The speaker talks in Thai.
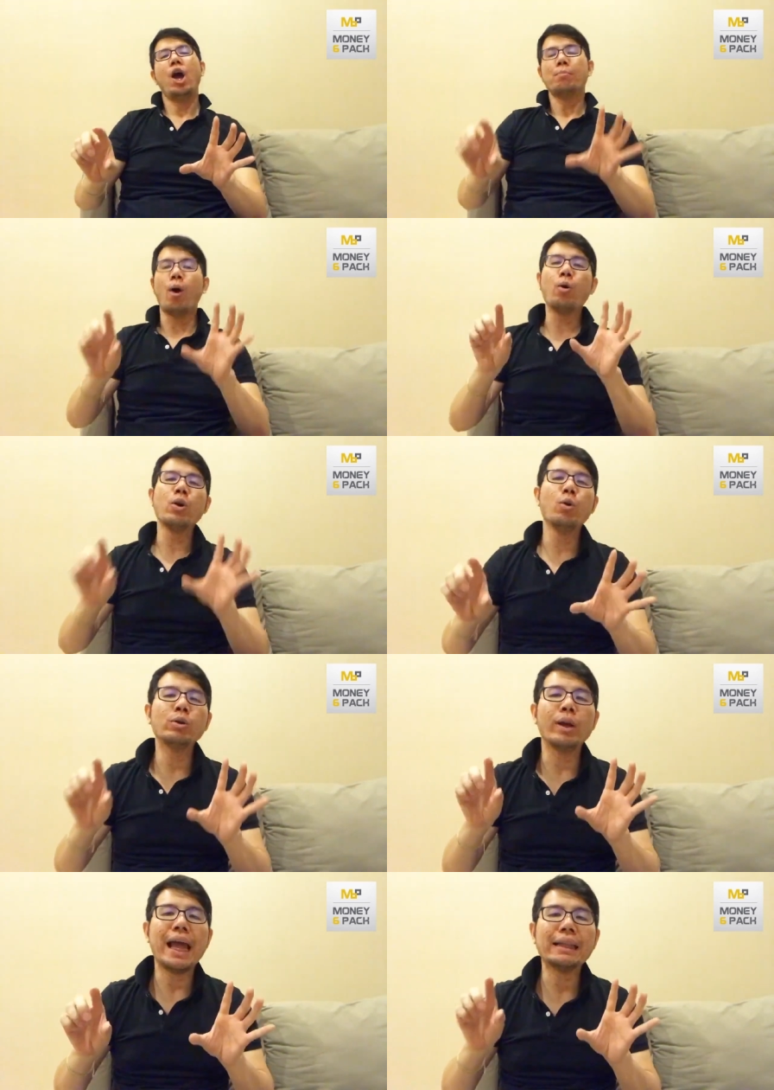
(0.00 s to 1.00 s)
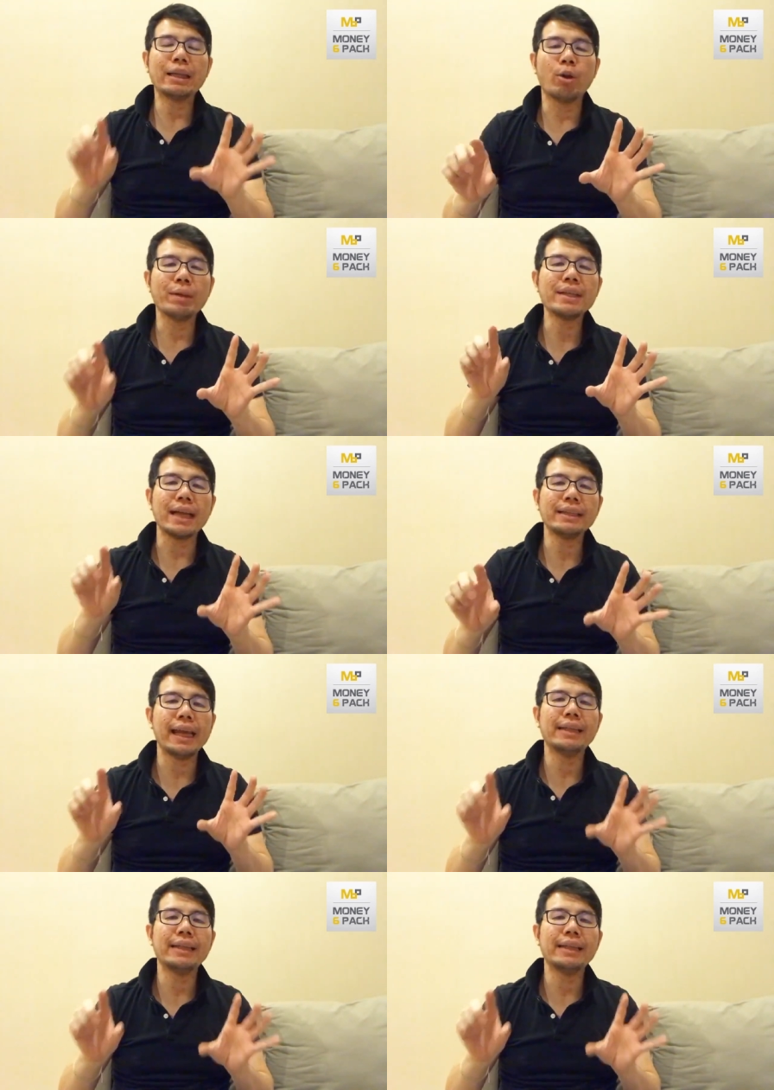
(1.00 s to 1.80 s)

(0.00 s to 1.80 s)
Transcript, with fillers: พอคุณรู้ตัวเลขติดลบที่ชัดเจนเส